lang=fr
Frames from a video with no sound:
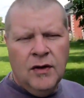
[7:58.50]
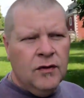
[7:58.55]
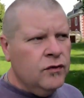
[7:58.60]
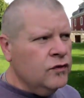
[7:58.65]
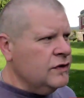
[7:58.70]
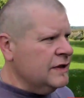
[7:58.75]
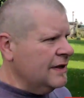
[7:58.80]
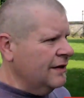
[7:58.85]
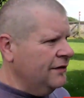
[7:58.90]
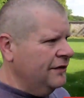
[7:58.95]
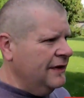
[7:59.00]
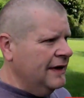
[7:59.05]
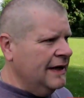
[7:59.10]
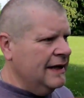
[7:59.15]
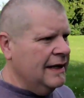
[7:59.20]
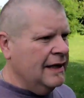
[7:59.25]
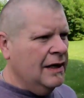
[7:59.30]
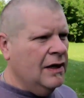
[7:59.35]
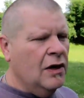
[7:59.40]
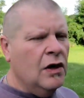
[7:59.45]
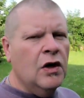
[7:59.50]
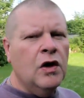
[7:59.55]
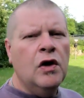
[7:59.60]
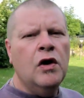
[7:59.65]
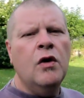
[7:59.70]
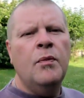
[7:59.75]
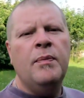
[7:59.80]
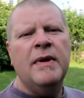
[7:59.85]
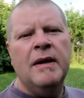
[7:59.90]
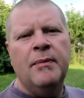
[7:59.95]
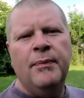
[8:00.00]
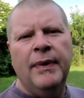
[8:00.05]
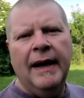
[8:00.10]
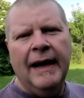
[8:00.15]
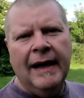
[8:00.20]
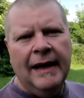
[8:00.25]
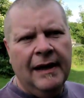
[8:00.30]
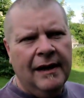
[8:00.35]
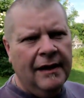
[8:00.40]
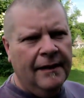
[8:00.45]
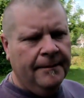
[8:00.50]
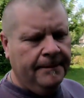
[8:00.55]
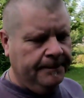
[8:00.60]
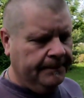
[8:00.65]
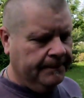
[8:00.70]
vous avez le Paypal